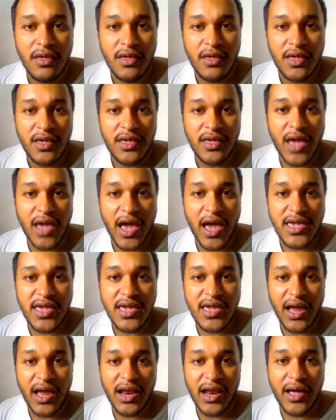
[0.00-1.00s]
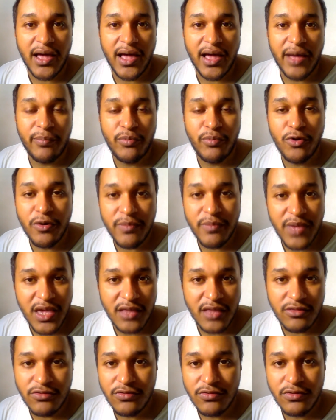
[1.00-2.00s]
E aí ela, por
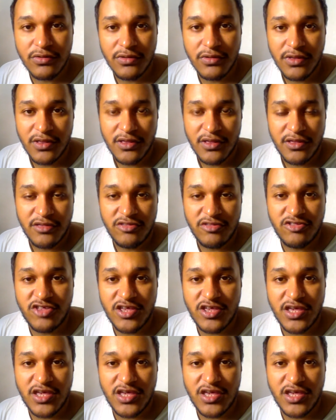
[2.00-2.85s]
medo de